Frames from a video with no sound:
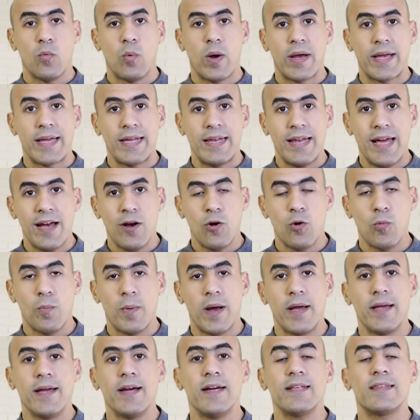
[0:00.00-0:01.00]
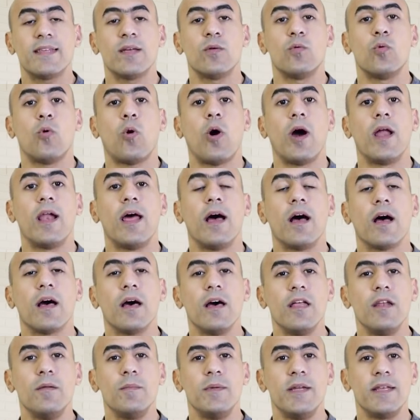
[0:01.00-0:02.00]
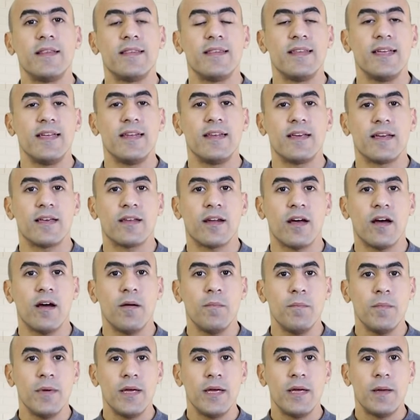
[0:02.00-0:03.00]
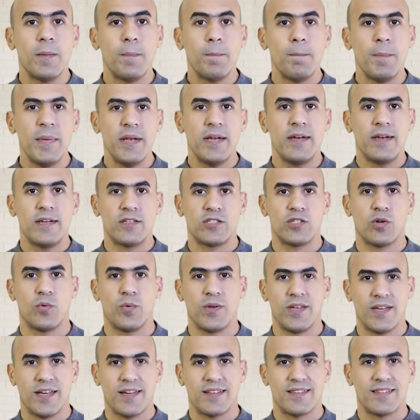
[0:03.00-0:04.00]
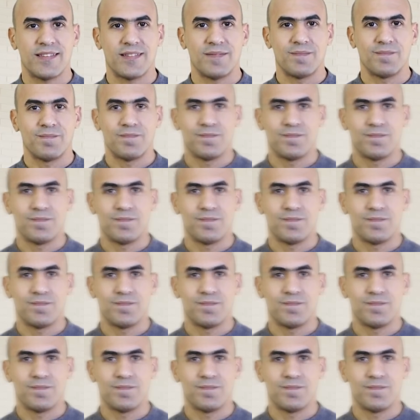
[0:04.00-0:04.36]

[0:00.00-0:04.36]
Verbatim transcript: وكلاهما يحتوي على أقل من 2 جرام من النشويات